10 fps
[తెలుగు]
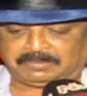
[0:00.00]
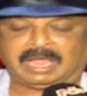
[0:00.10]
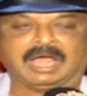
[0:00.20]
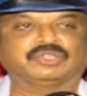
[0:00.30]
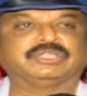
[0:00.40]

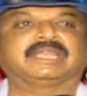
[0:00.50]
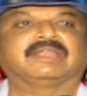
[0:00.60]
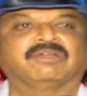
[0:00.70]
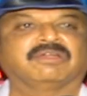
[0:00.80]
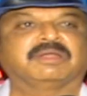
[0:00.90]
నాకు
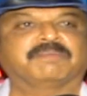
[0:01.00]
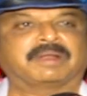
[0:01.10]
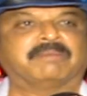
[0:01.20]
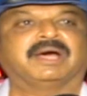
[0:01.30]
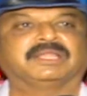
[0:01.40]
జరిగినటువంటి
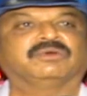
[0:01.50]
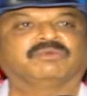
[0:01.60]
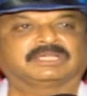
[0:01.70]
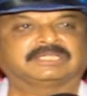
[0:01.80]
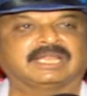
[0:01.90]
ప్రమాదం
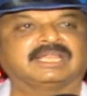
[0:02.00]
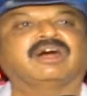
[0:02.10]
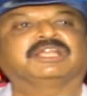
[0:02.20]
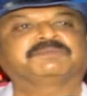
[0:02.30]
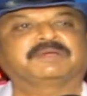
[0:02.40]
ఒకసారి
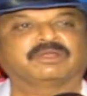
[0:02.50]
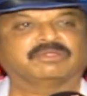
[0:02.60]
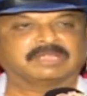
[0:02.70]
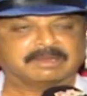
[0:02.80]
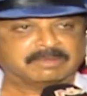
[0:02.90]

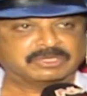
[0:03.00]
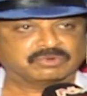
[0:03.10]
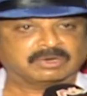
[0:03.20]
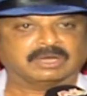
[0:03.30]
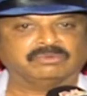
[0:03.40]
హాస్పిటల్లో త్రీ
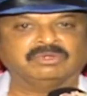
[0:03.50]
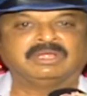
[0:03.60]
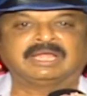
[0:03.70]
మంత్స్ ఉన్నాను